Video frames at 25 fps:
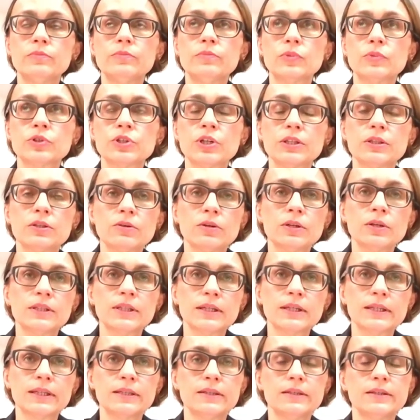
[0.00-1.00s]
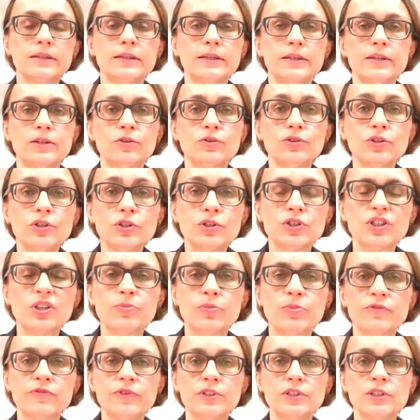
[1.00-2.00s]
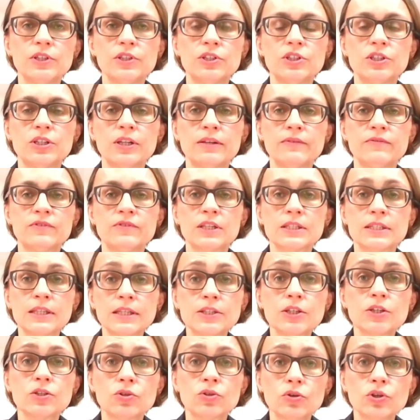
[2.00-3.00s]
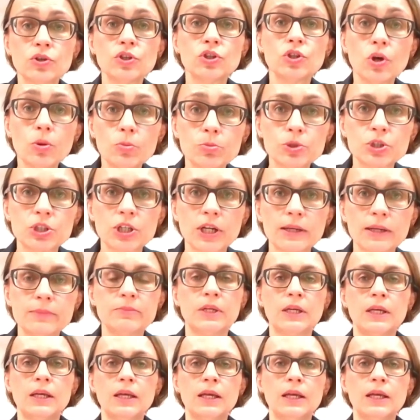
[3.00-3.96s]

można trochę tak e, ironicznie powiedzieć, że w zasadzie to i dobrze,